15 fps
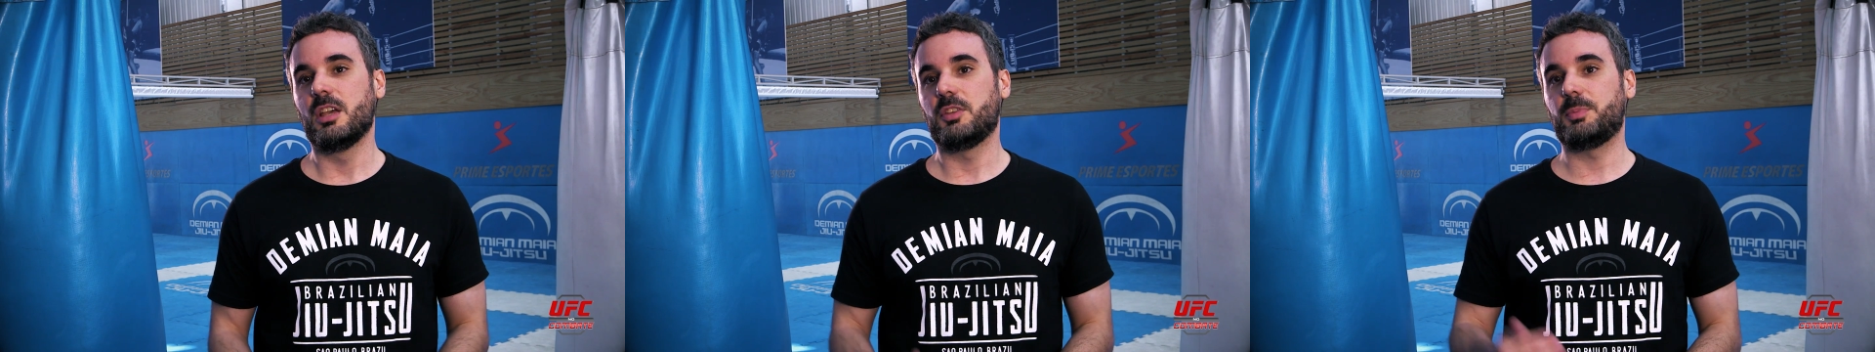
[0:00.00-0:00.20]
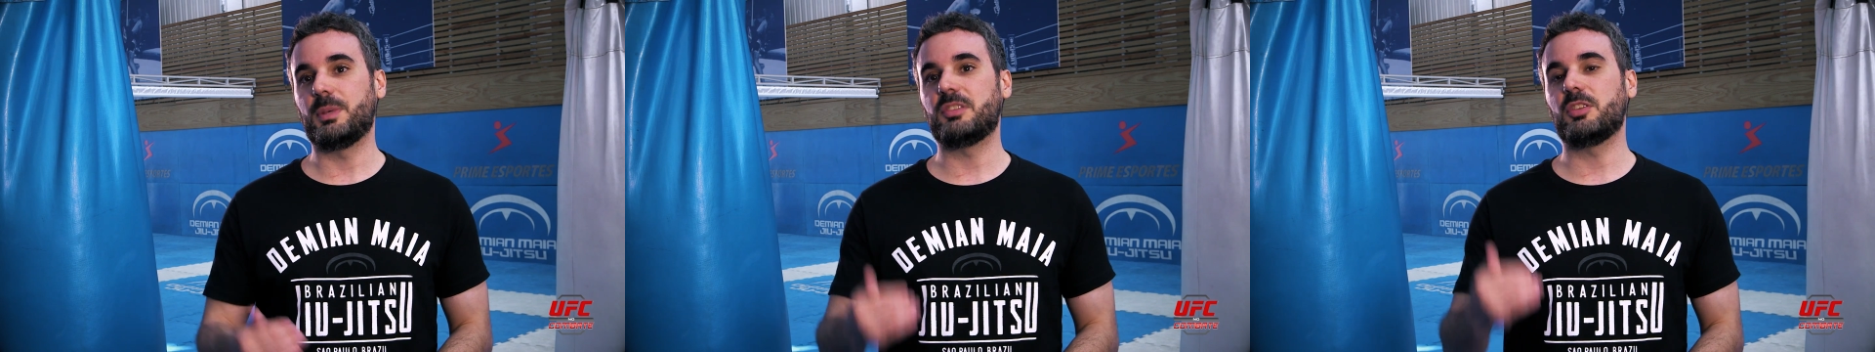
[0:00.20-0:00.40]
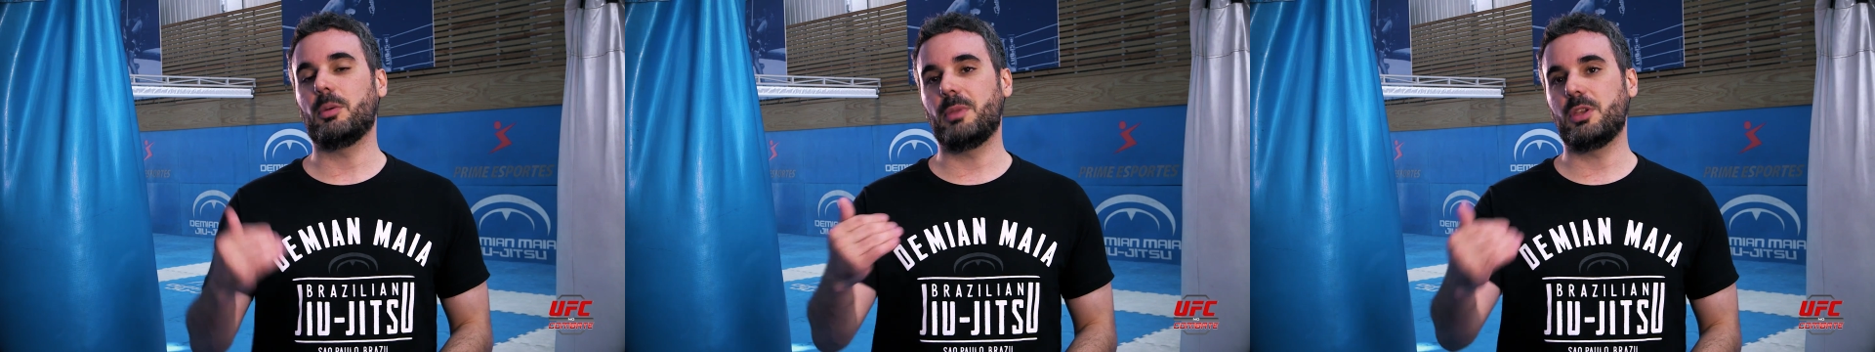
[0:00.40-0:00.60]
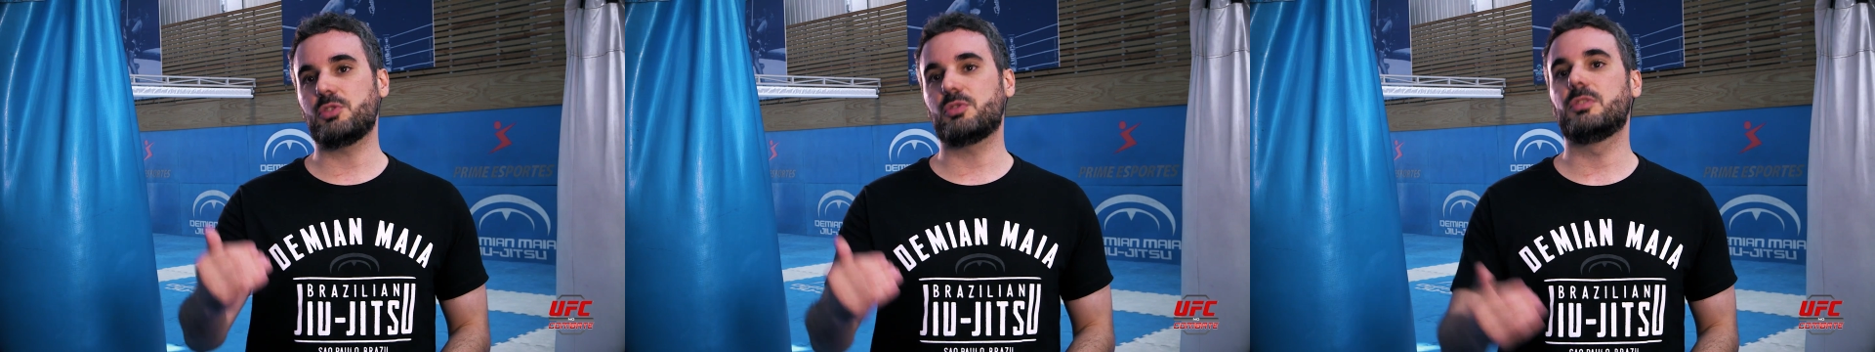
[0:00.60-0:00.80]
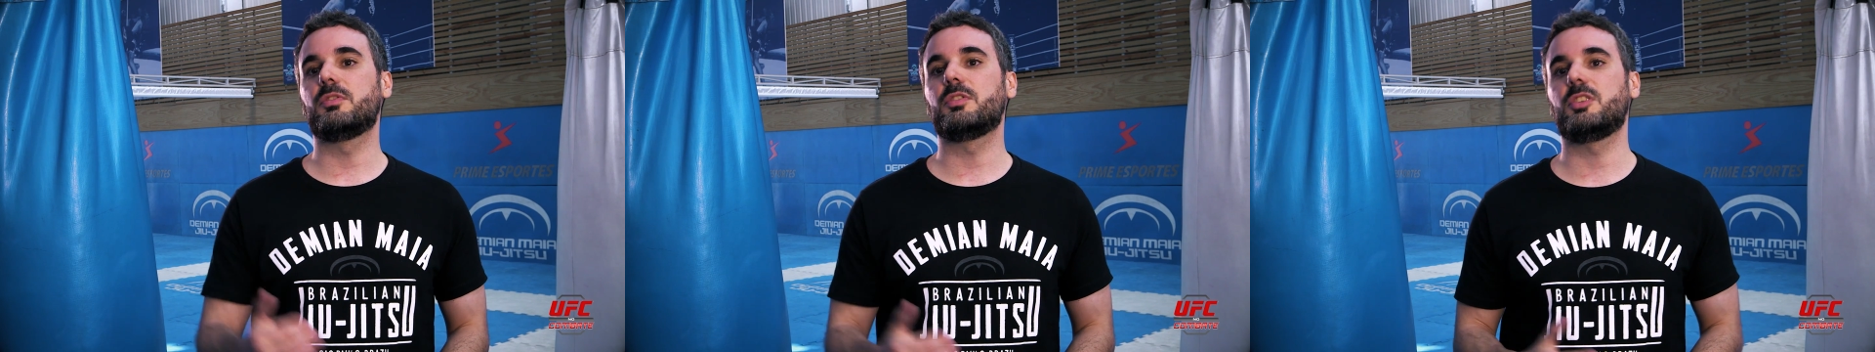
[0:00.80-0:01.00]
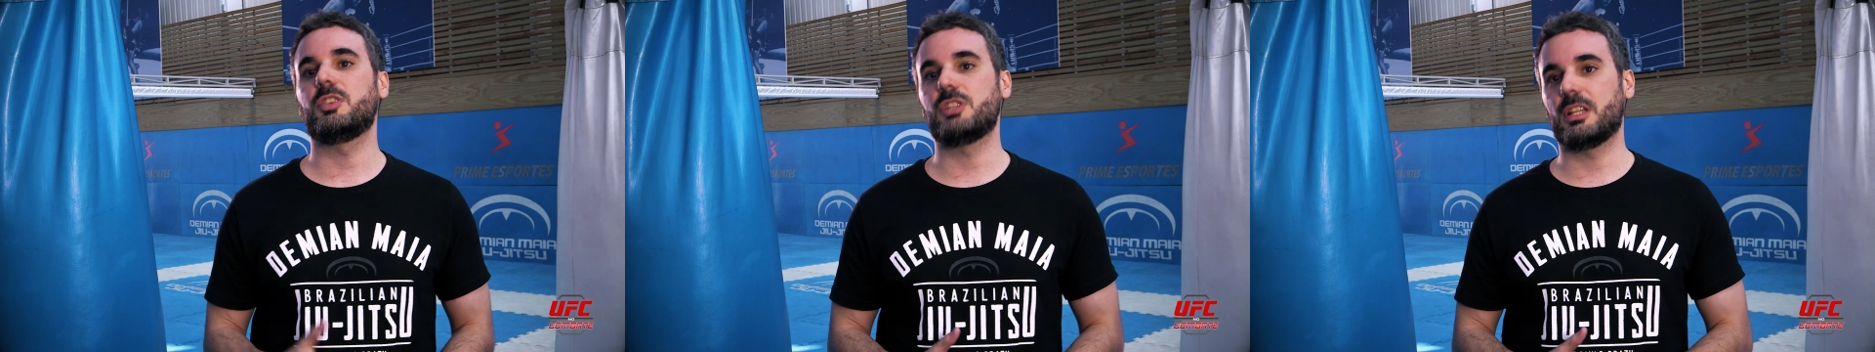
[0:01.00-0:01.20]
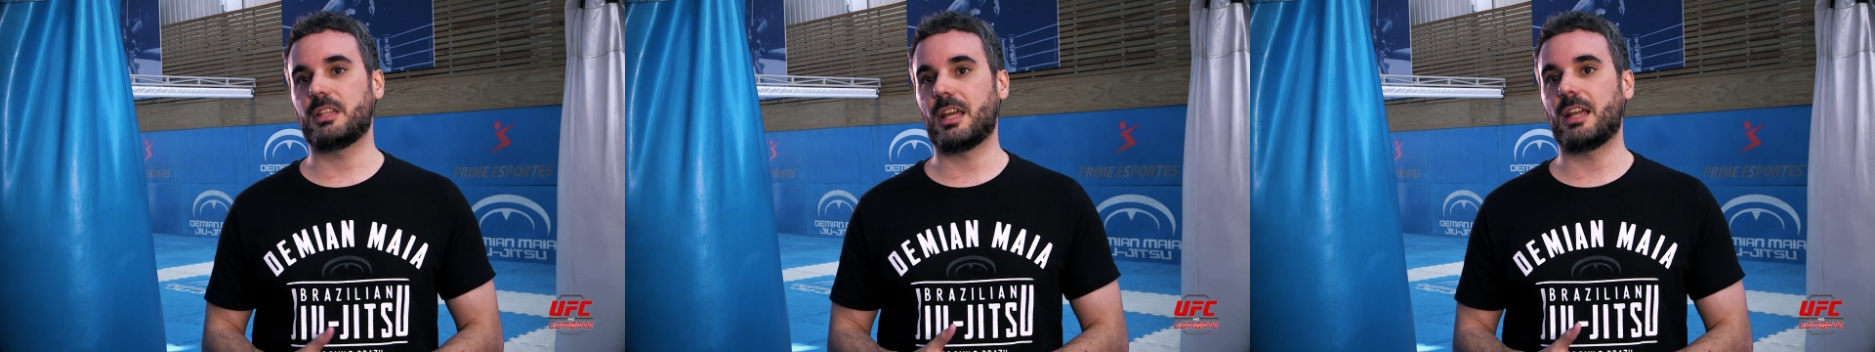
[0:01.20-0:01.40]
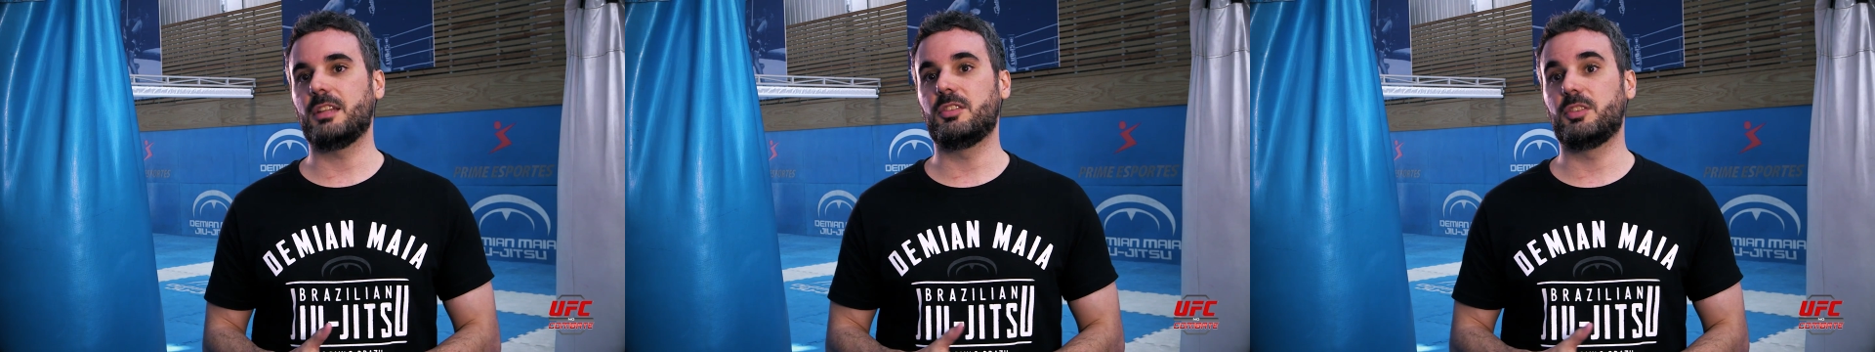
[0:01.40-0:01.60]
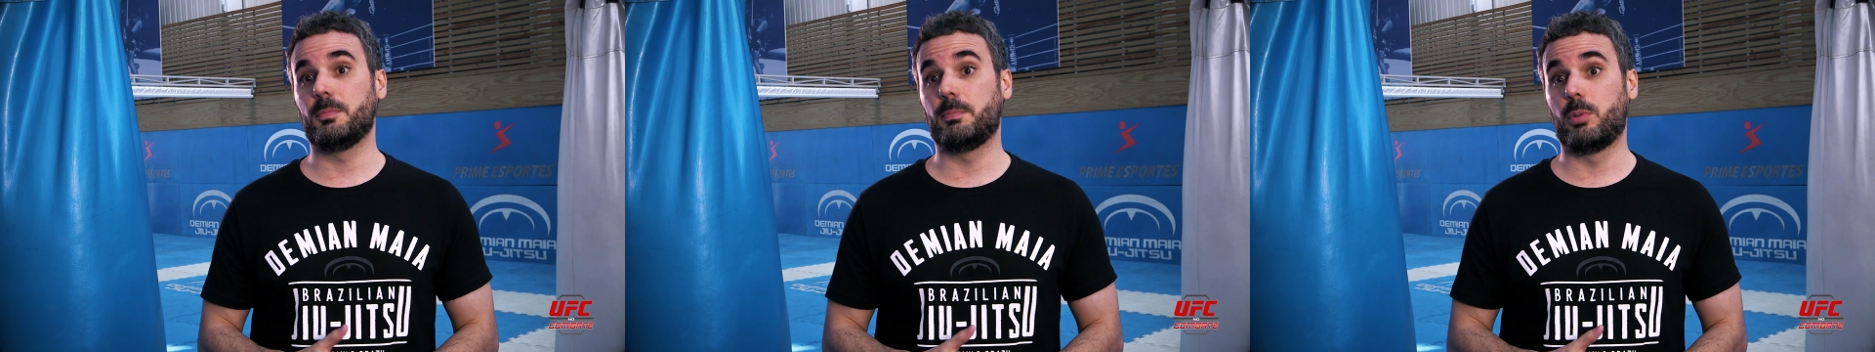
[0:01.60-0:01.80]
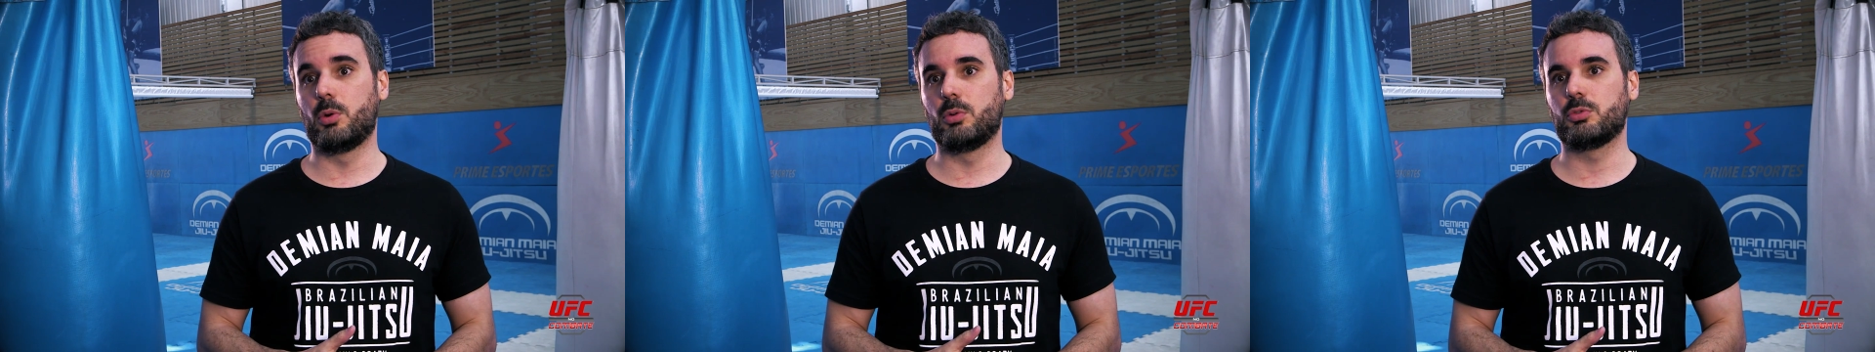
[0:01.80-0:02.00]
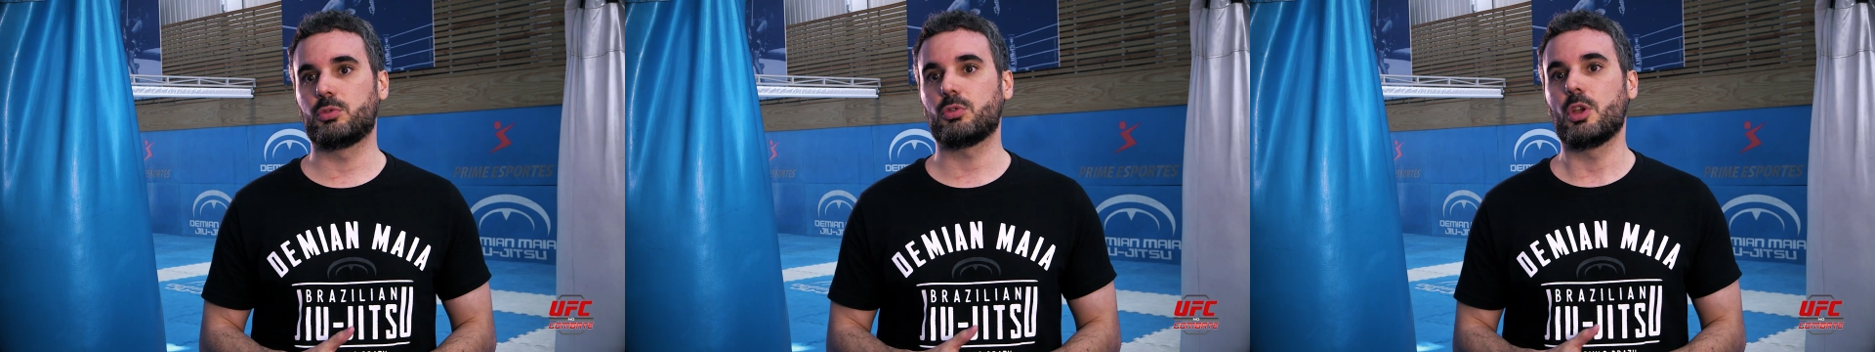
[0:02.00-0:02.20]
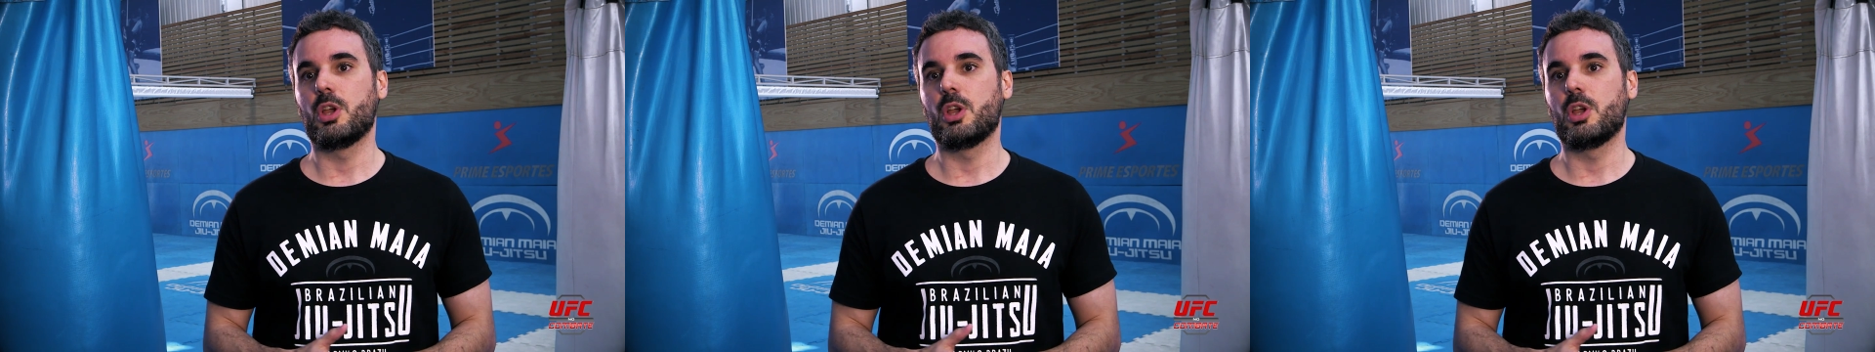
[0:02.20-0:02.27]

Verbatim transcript: especialmente quando você já está nesse ponto.